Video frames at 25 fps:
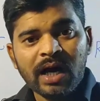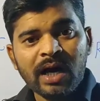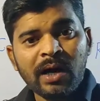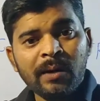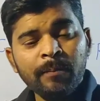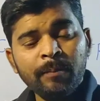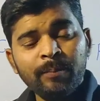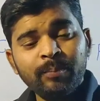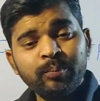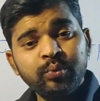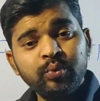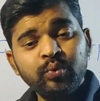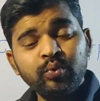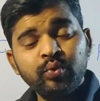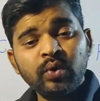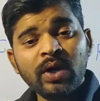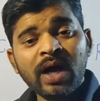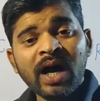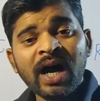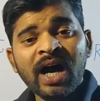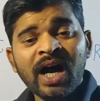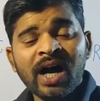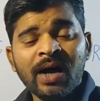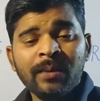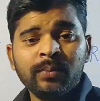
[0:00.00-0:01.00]
हम
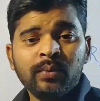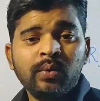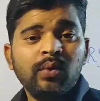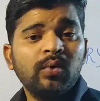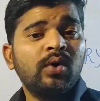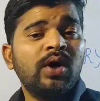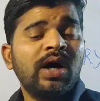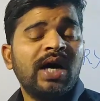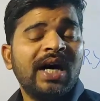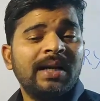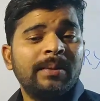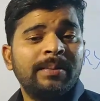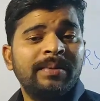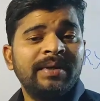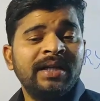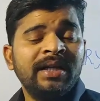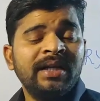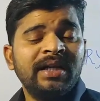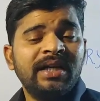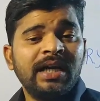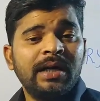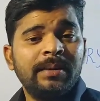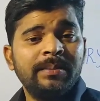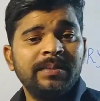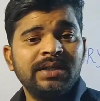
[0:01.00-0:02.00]
पूरा आपको
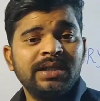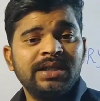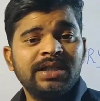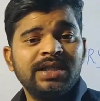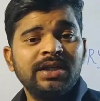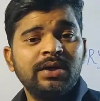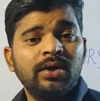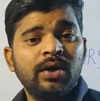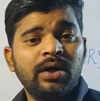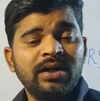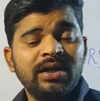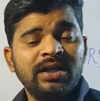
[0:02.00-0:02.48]
कार्बनिक केमिस्ट्री